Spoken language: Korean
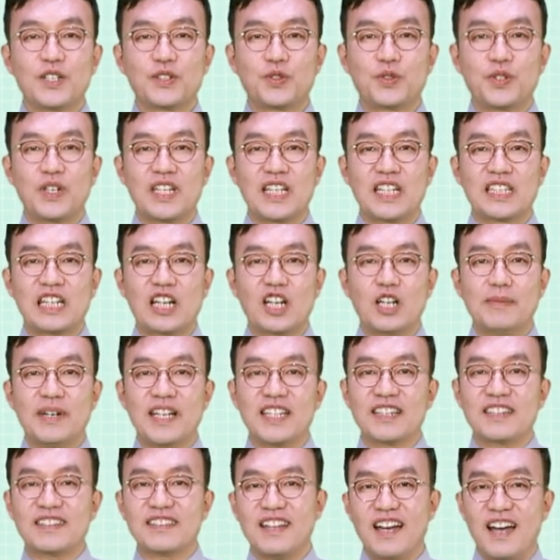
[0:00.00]
뒤에다
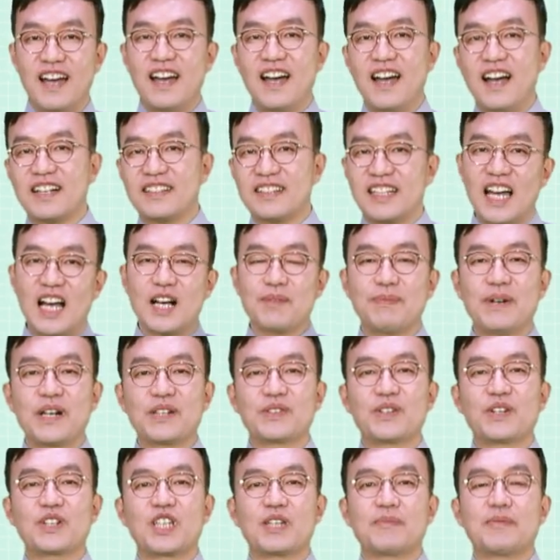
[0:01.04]
단어만 딱딱
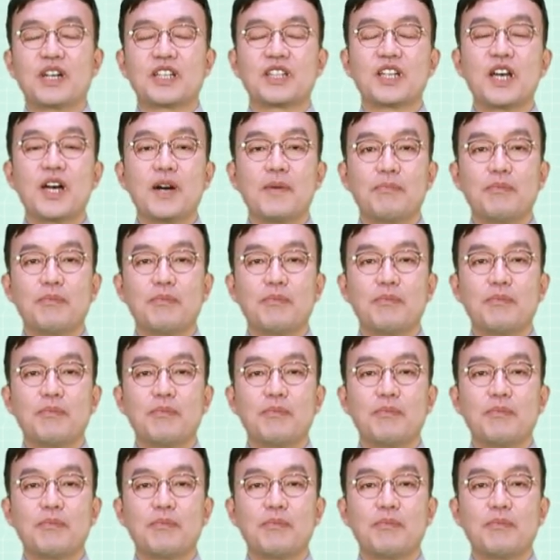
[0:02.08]
바꿔 끼면